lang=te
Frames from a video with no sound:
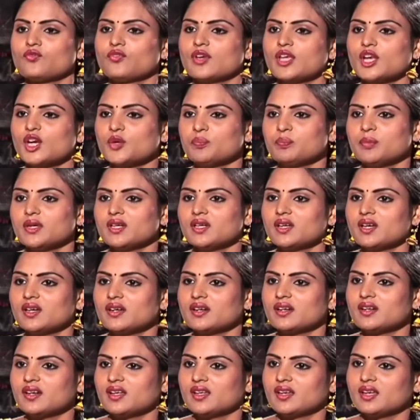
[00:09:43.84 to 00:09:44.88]
వీరప్పన్
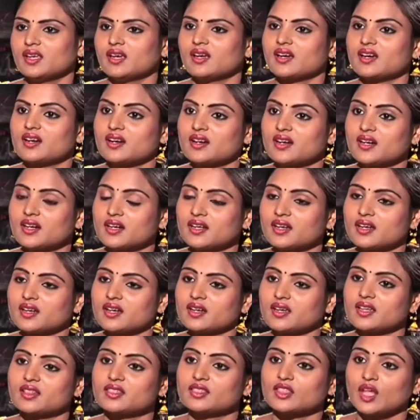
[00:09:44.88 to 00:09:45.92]
గారు అంటేనే
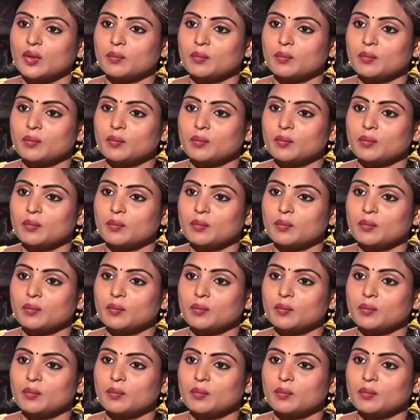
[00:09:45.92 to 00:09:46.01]
కర్ణాటకకి